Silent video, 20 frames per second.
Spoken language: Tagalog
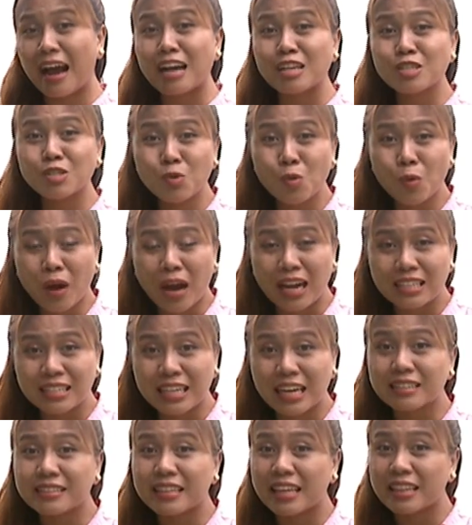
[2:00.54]
asukal ng
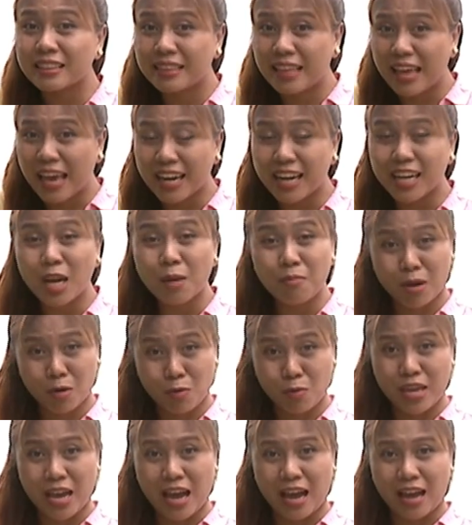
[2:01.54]
tendera ng
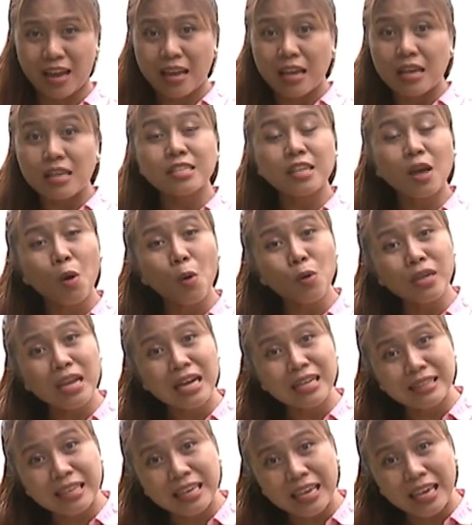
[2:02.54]
Maruya. Sa unang
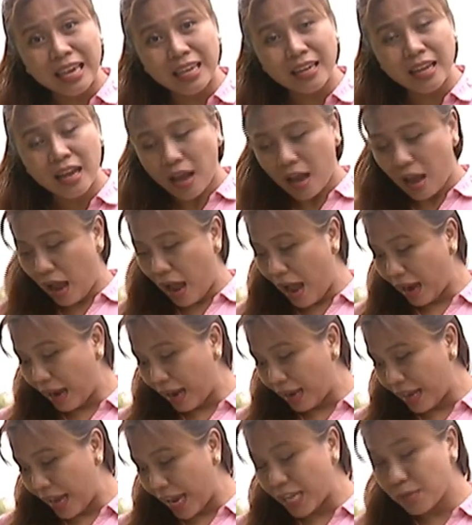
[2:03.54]
tingin,
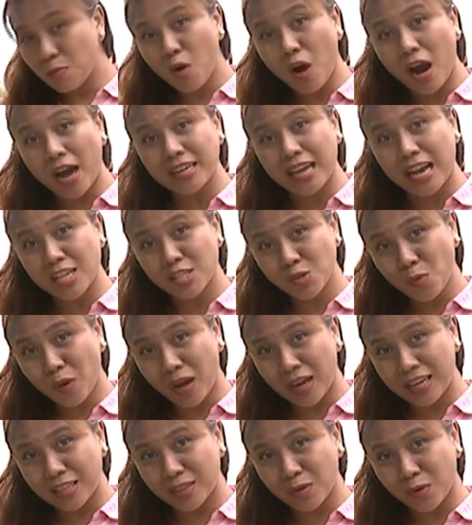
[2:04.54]
akalain mo nga na asukal
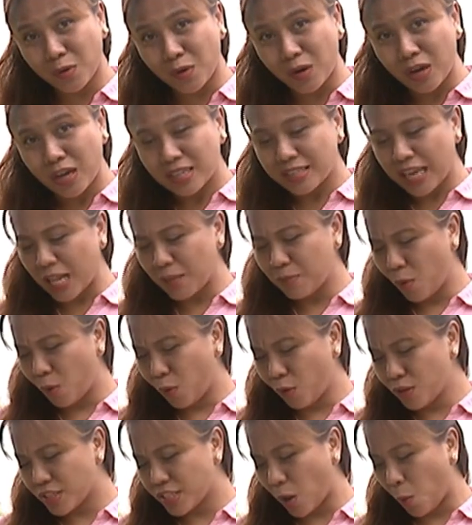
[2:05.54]
ito dahil
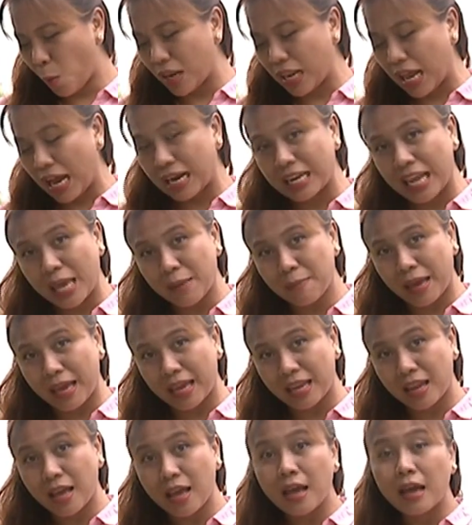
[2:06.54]
bukod sa walang label,
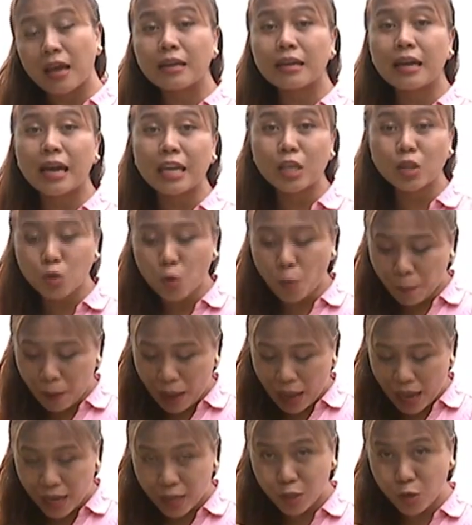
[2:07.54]
ganito
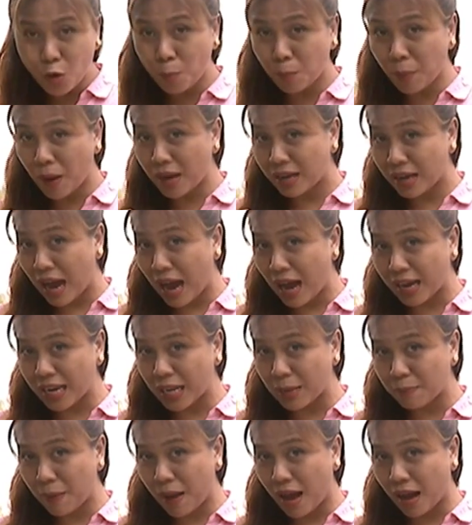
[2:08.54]
pa yung
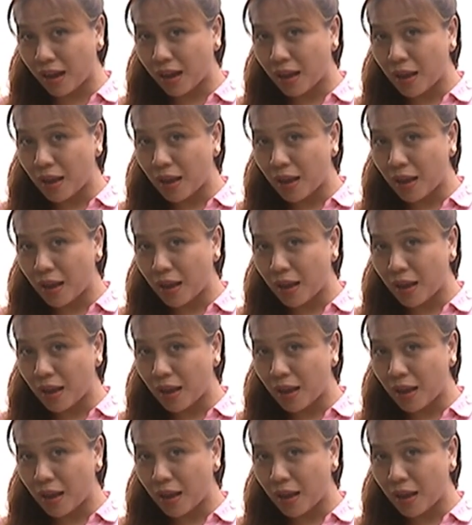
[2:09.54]
pagkakaripa.